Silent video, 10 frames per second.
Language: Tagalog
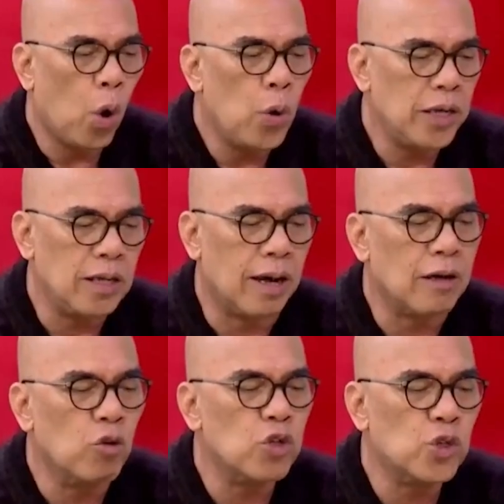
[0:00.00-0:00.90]
hindi.
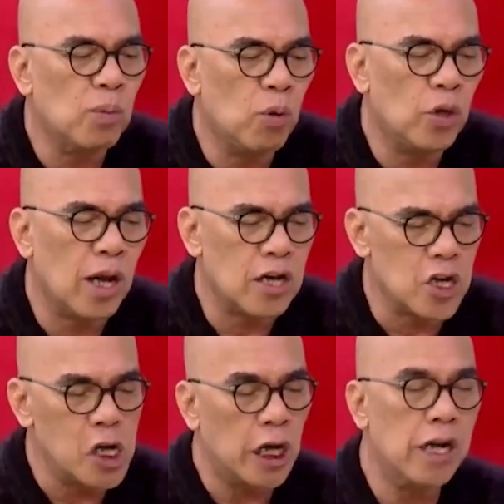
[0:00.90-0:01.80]
Gusto mo ng
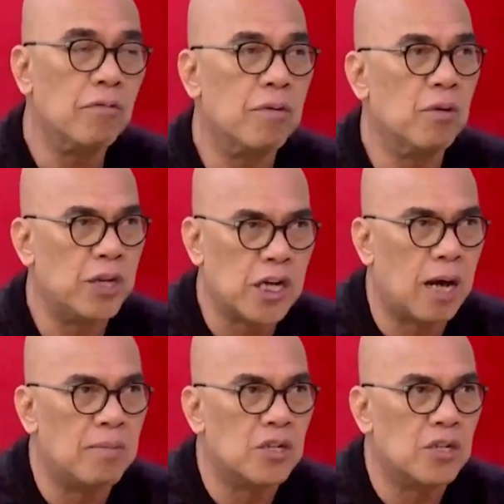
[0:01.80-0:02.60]
early retirement sa